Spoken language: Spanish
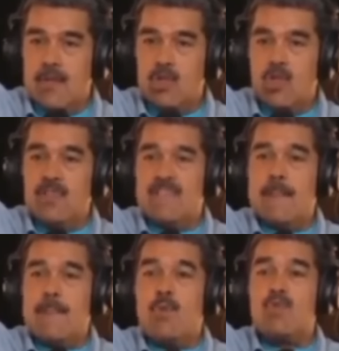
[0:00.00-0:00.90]
¿Dónde se
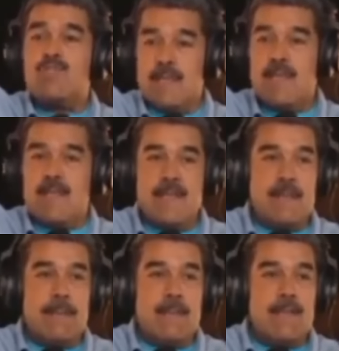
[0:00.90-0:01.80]
produce Internet en el
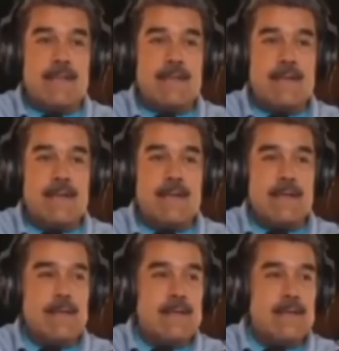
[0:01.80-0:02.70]
planeta?
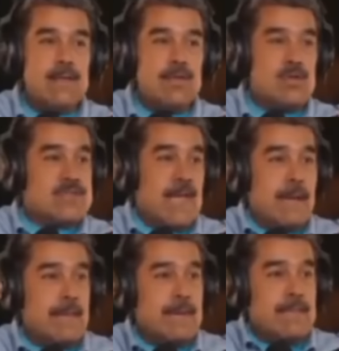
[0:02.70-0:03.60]
No
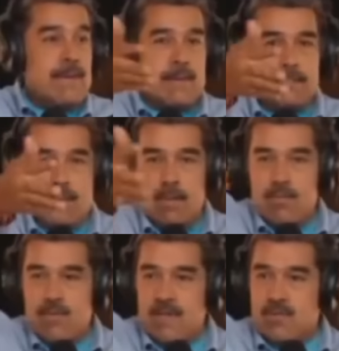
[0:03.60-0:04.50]
saben, mira, un poco de
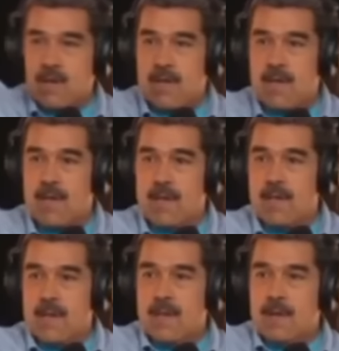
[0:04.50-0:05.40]
muchachos aquí,
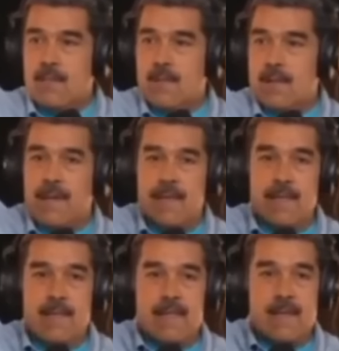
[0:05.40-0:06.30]
como de
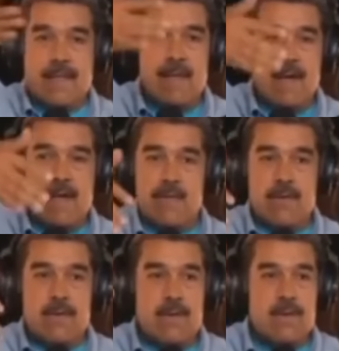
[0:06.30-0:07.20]
20, 30 años,
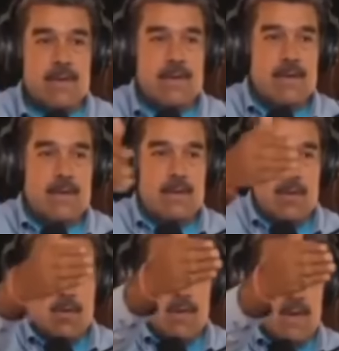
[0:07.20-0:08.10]
o
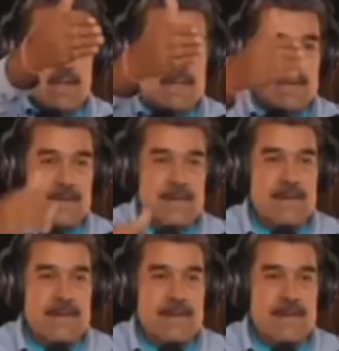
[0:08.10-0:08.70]
40, ¿no?